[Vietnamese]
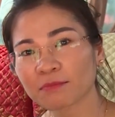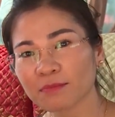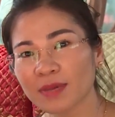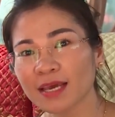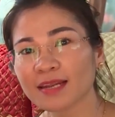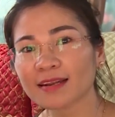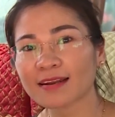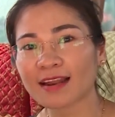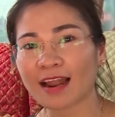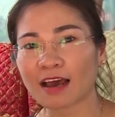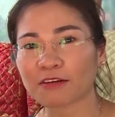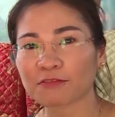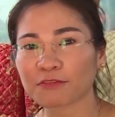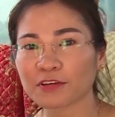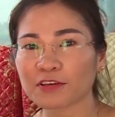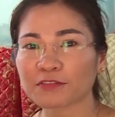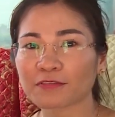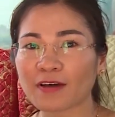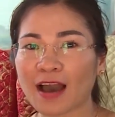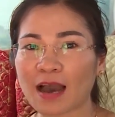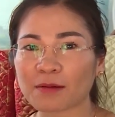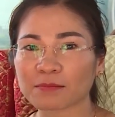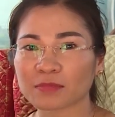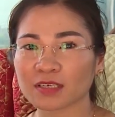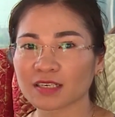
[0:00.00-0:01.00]
Biết là vi
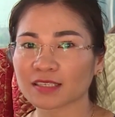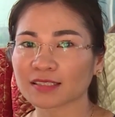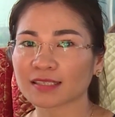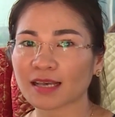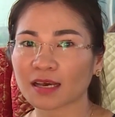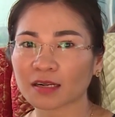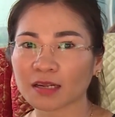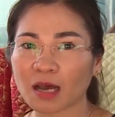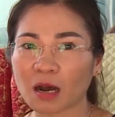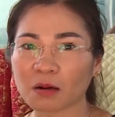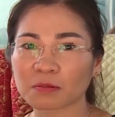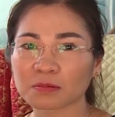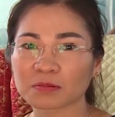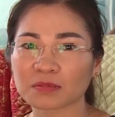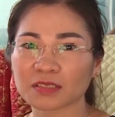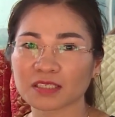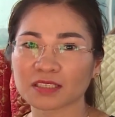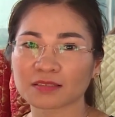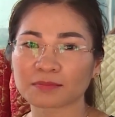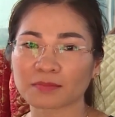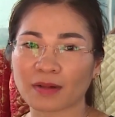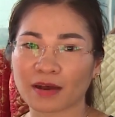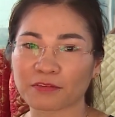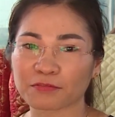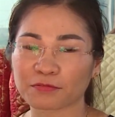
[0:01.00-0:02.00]
phạm đường giao thông
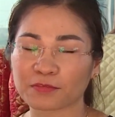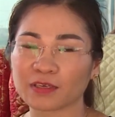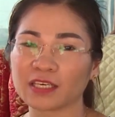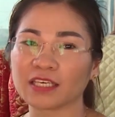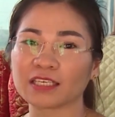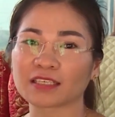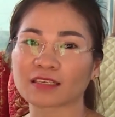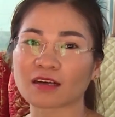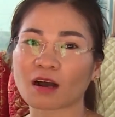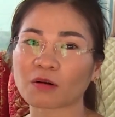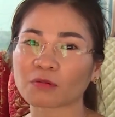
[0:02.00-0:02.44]
nhưng mà vì